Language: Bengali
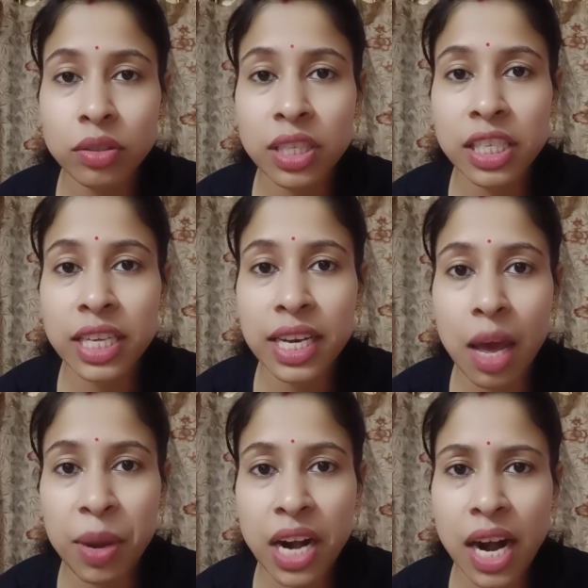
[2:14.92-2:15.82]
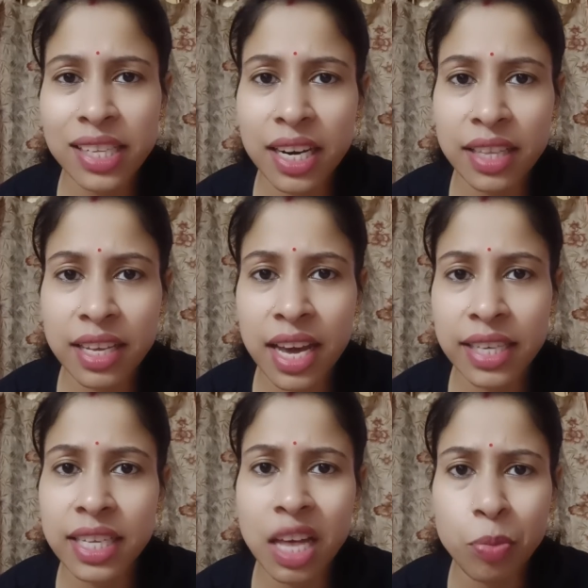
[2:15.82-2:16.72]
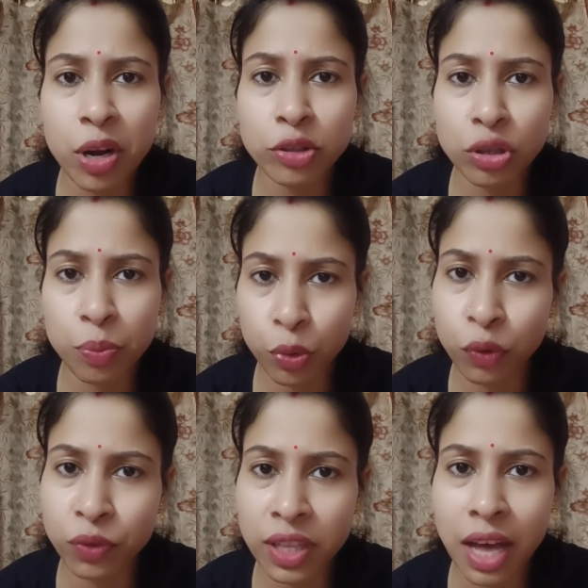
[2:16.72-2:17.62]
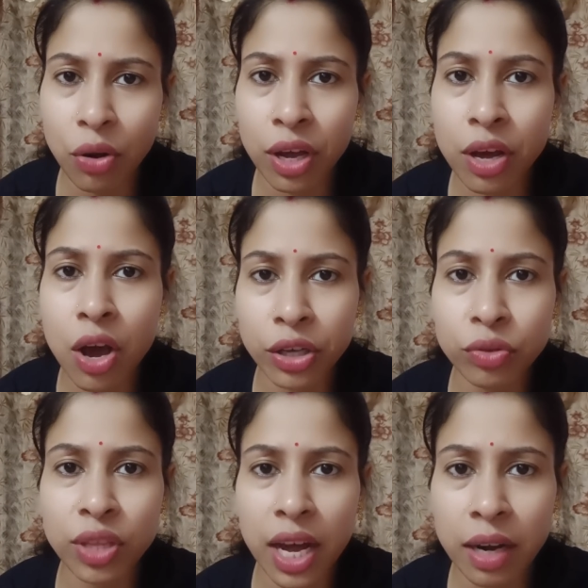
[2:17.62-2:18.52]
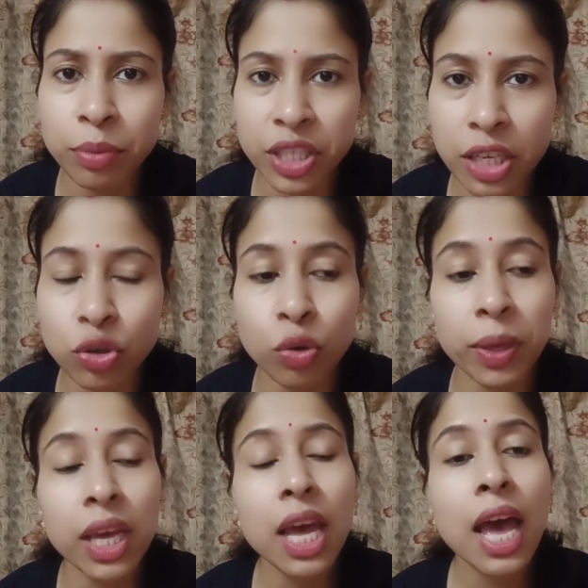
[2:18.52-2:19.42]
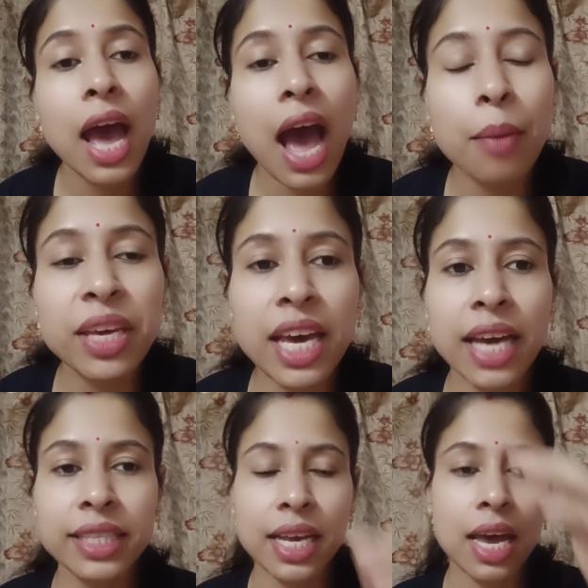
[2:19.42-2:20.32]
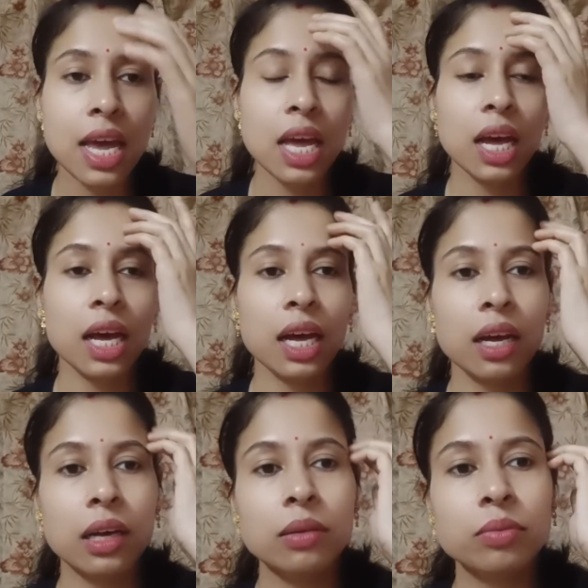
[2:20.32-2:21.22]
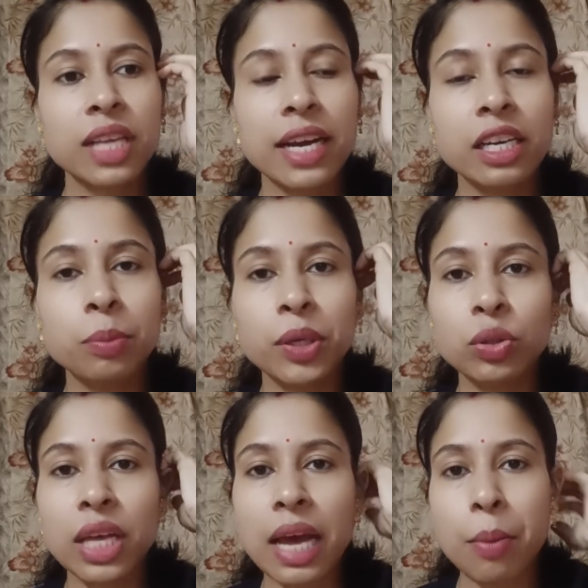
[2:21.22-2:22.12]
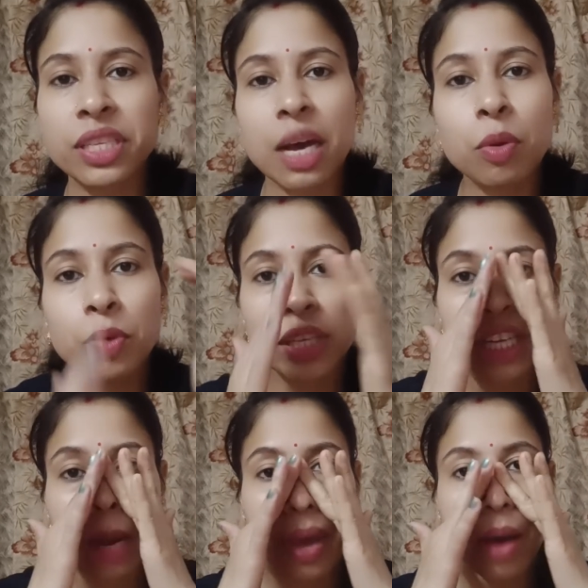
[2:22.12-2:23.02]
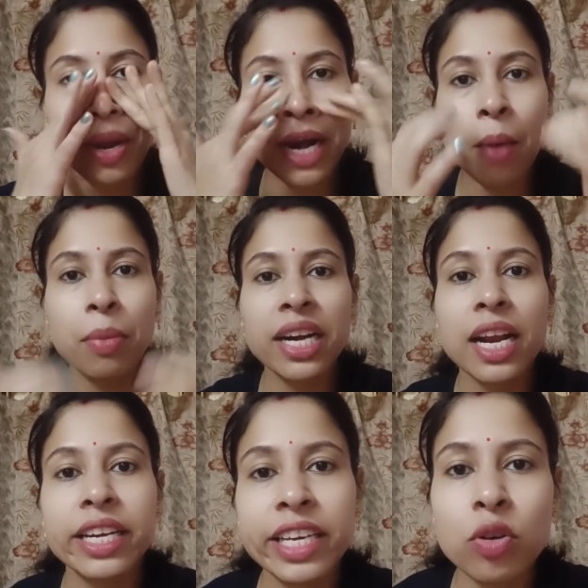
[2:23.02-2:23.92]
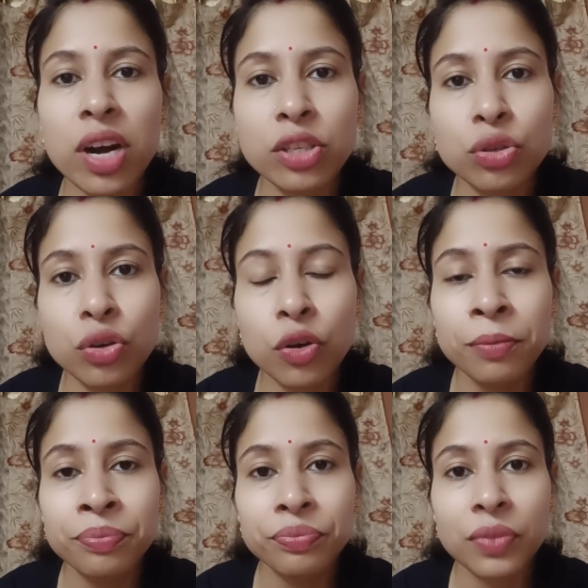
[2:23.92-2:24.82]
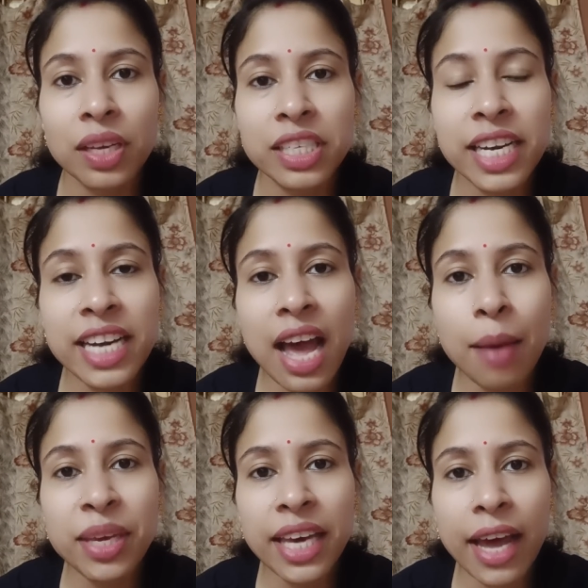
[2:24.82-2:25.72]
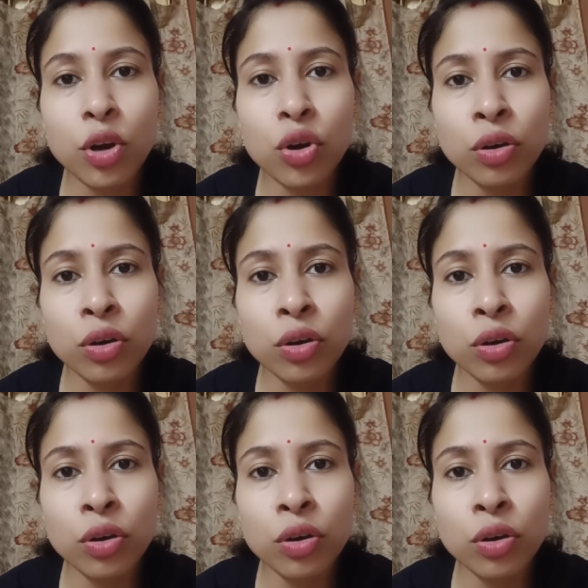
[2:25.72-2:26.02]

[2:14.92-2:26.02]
জিনিসটাকে আবার নাড়াচাড়া দিয়ে এসে তারপরে যদি প্রুফ দিই তাহলে হয়তো তারা বিশ্বাস করবে আমি এই যে স্যান্ডির বিরুদ্ধে আমি যাব বলেছিলাম আমার নাম্বারটা লিক করার জন্য সেটা আমি কেন